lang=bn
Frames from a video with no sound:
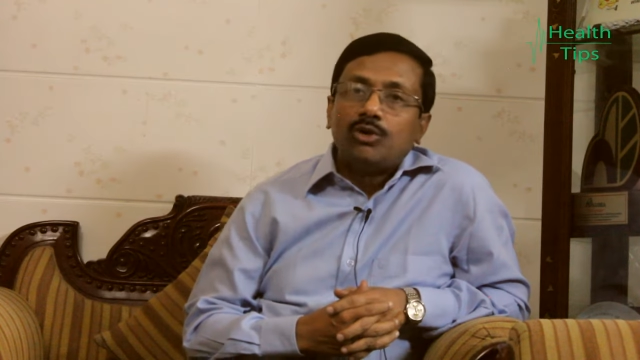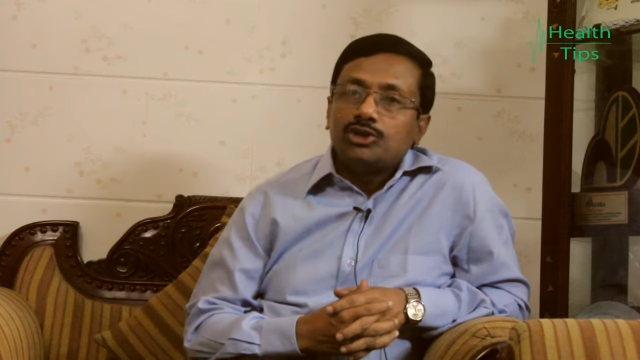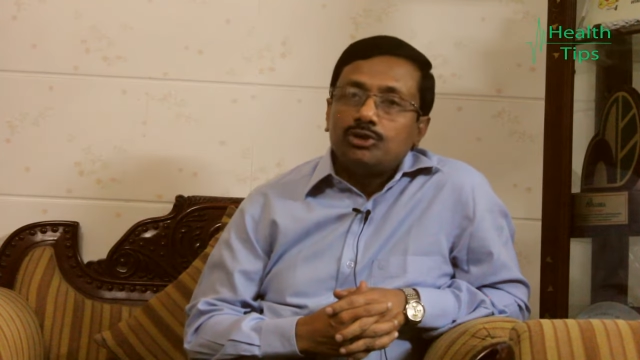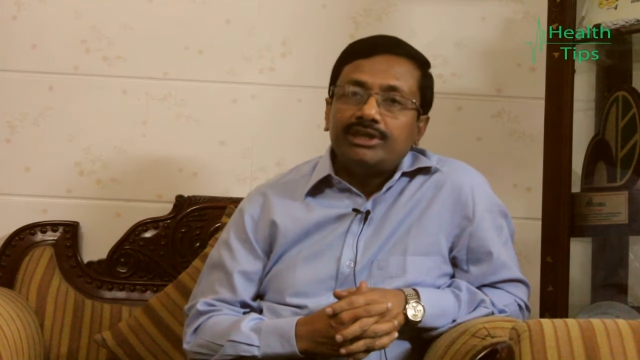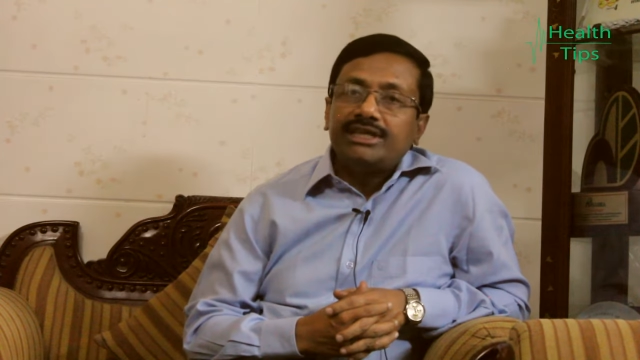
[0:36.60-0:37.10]

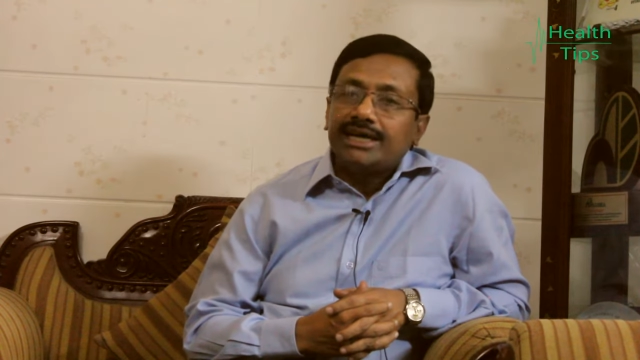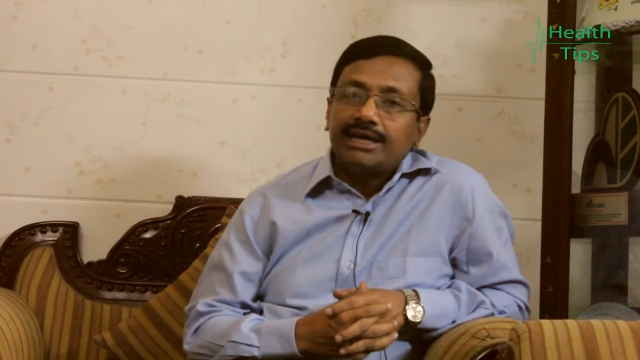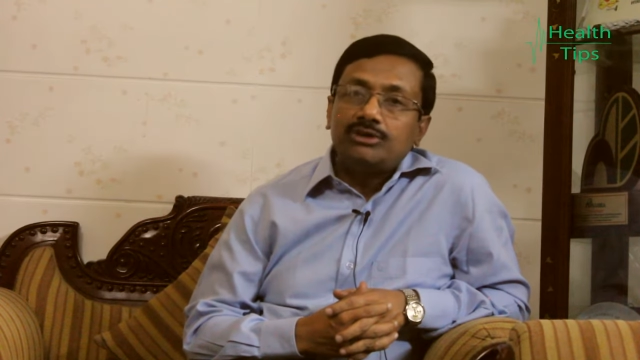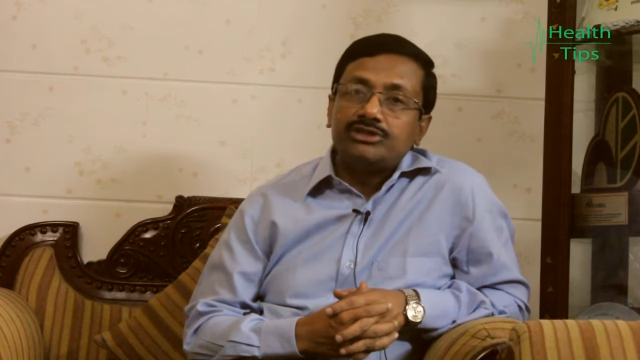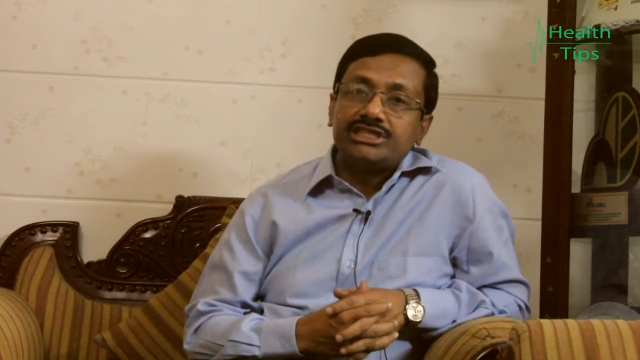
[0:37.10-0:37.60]
অথবা দেখা
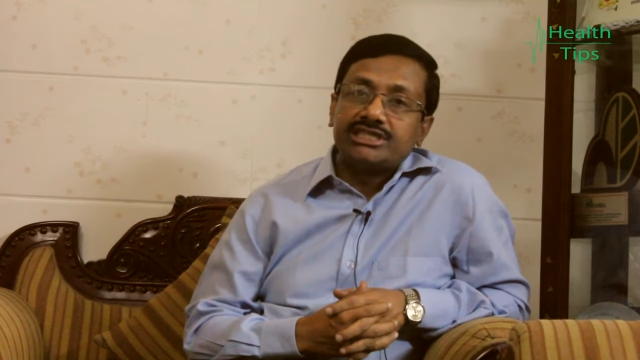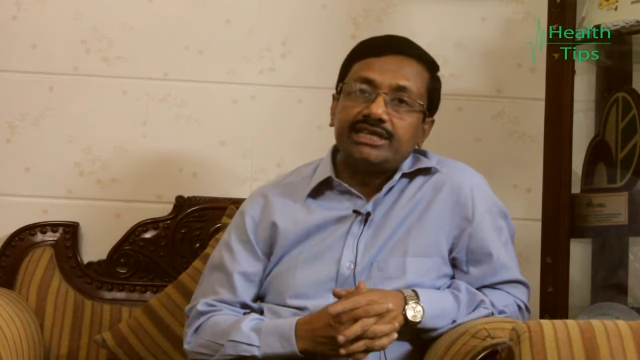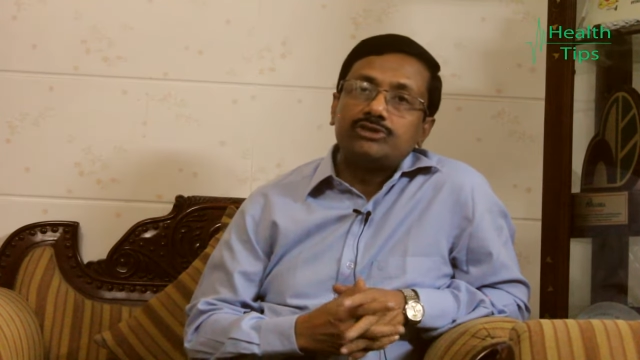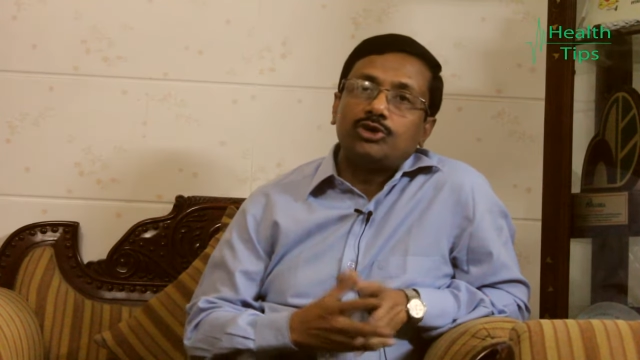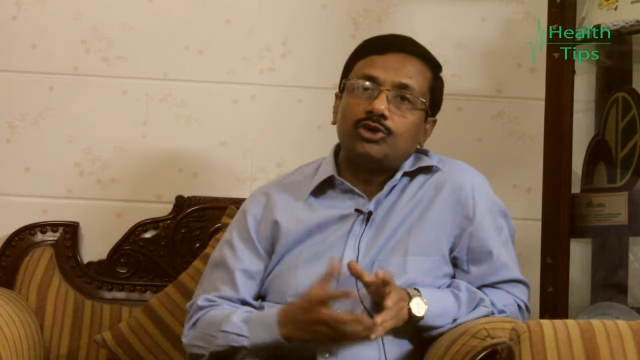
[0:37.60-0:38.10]
গেল যে
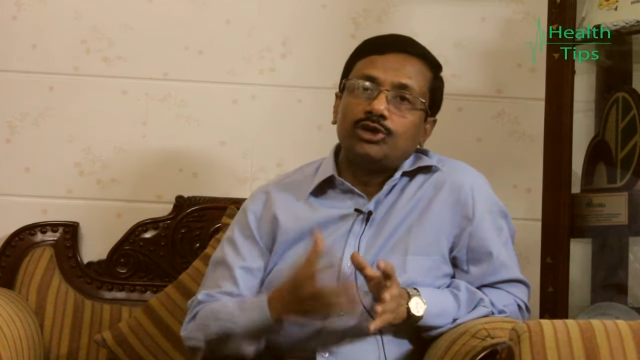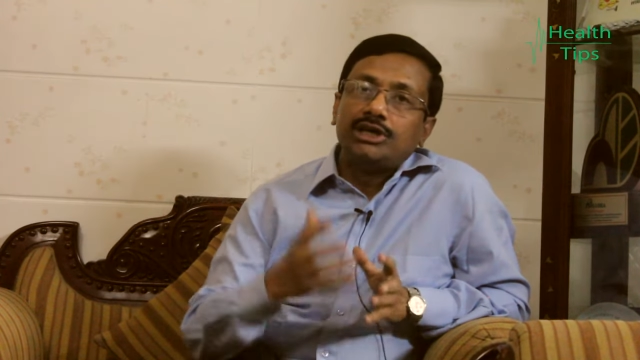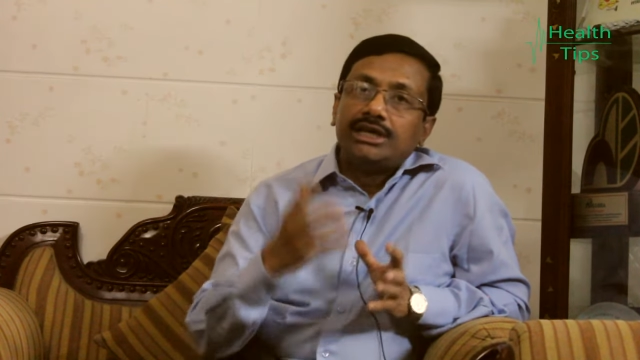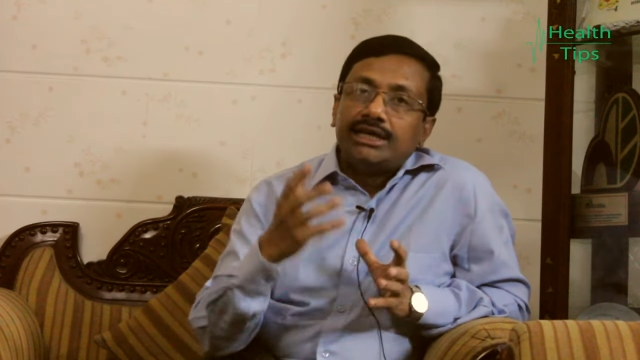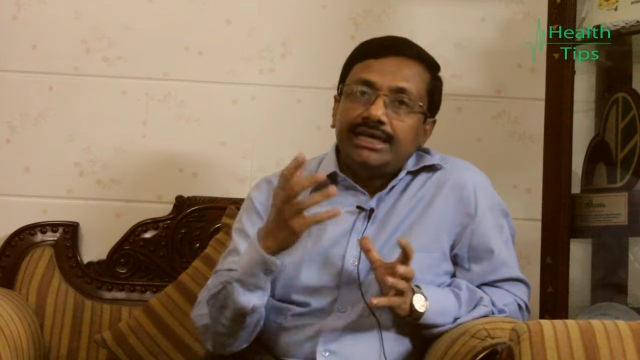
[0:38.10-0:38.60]
সে যখন
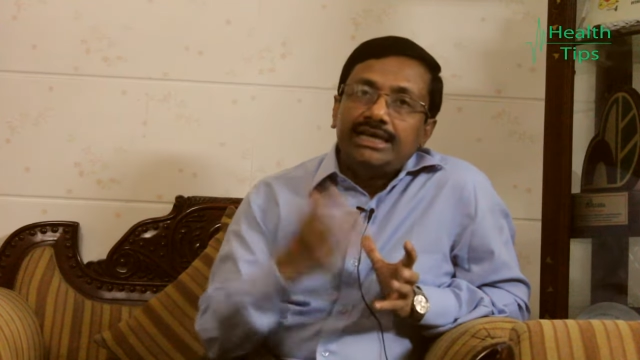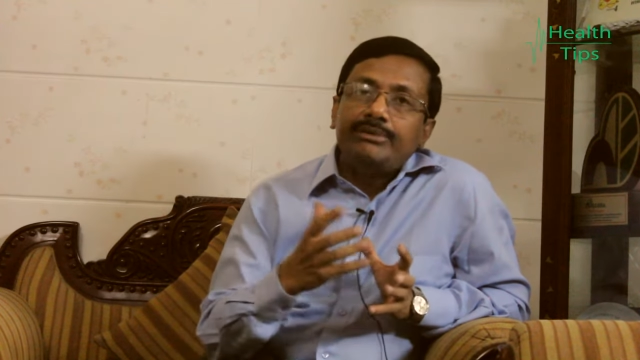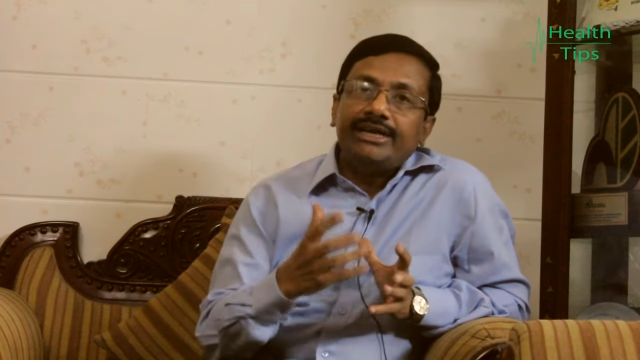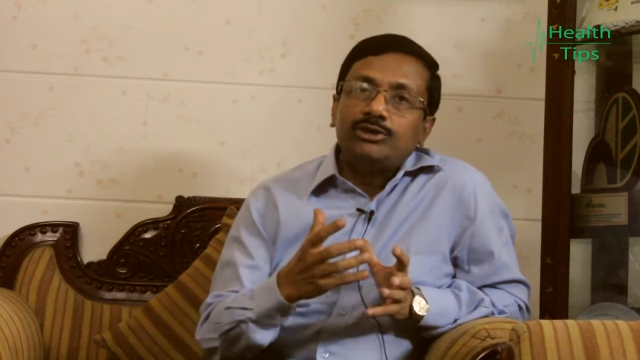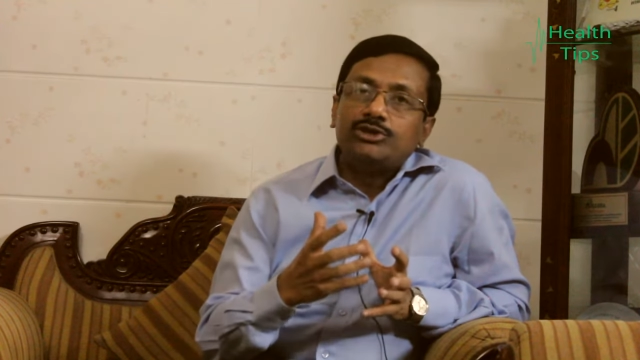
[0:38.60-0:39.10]

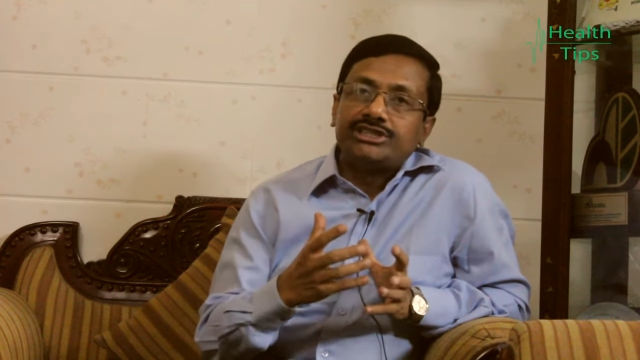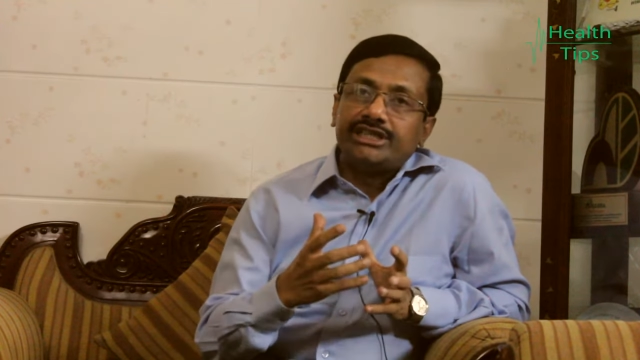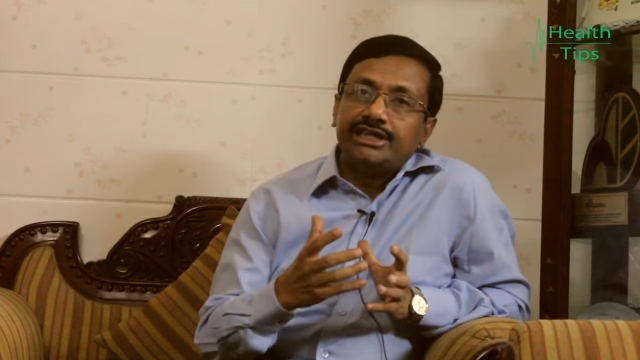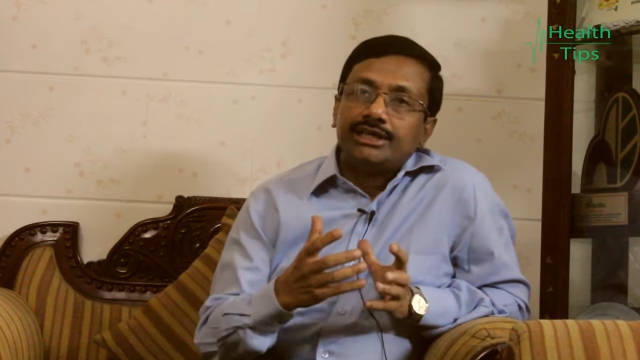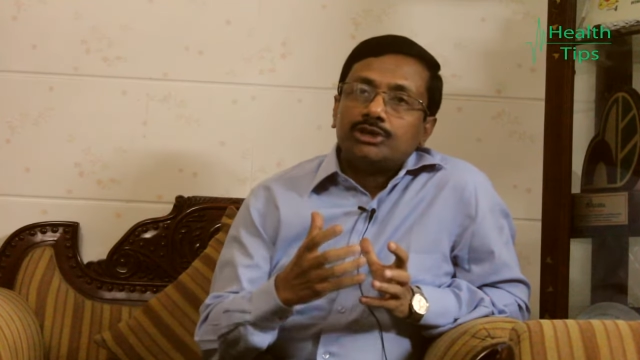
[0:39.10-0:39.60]
ডেলিভারি
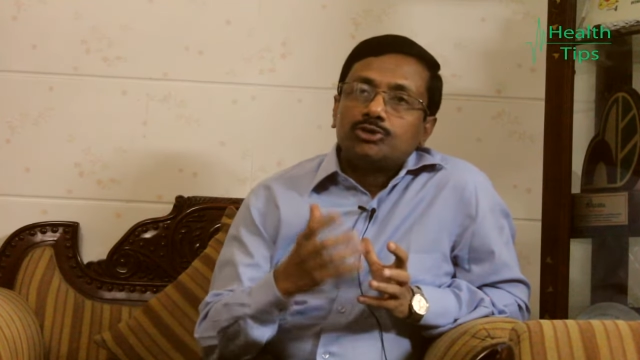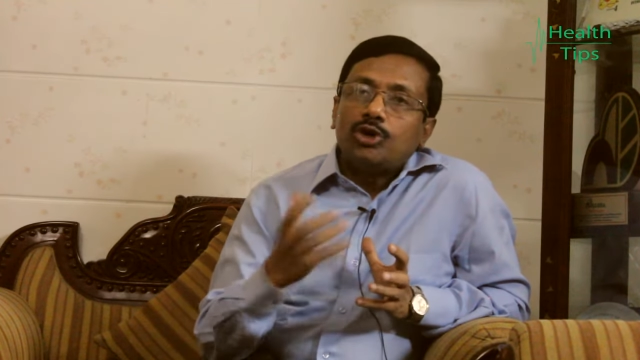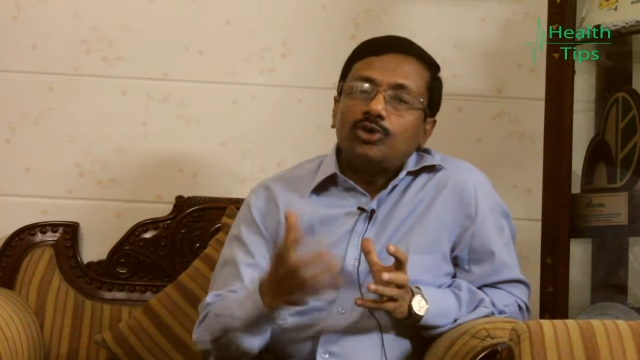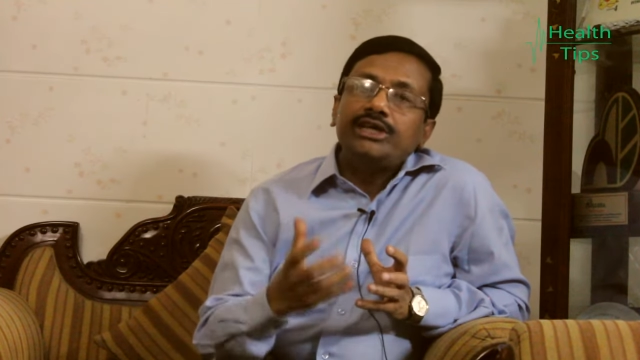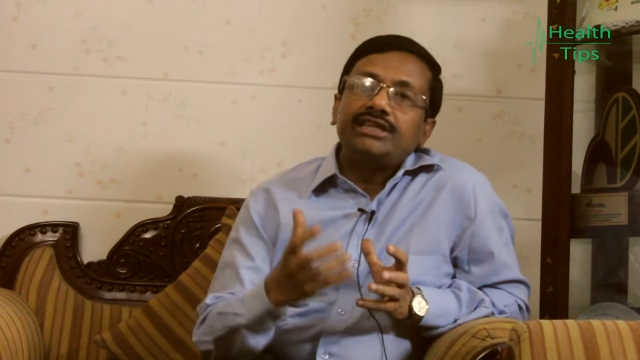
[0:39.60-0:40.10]
হচ্ছে
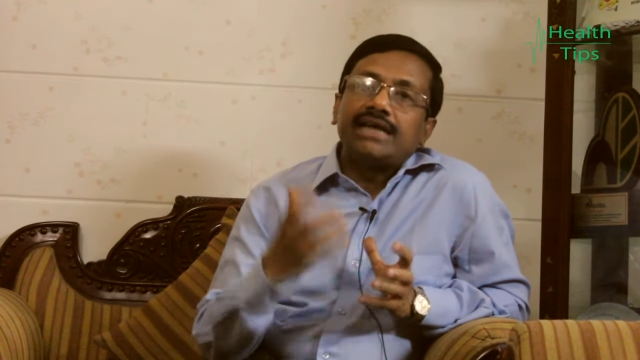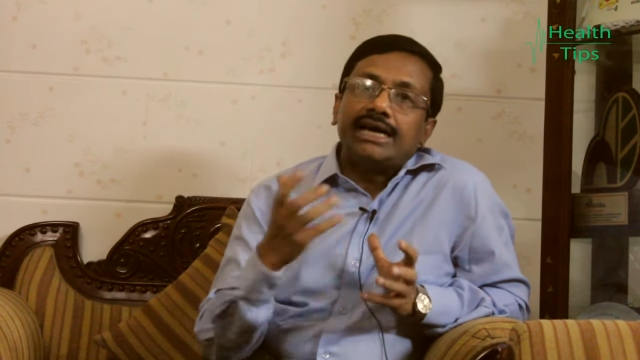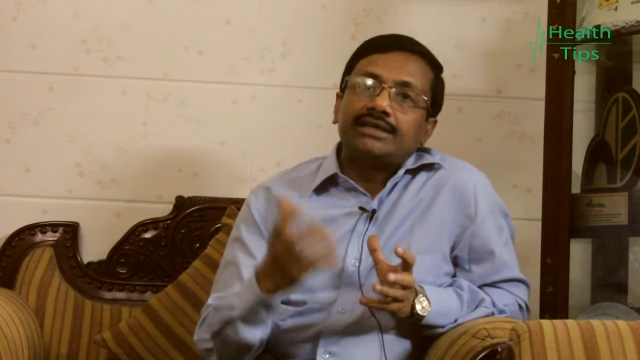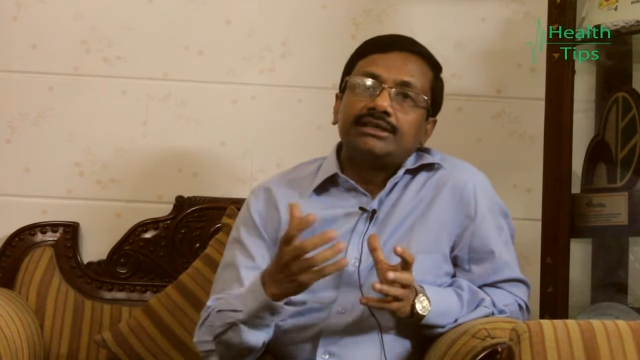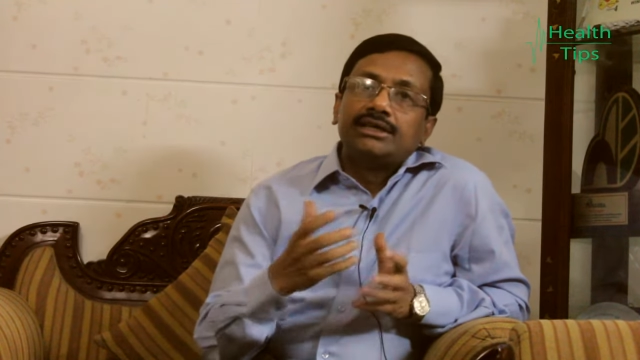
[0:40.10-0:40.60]
তখনই তার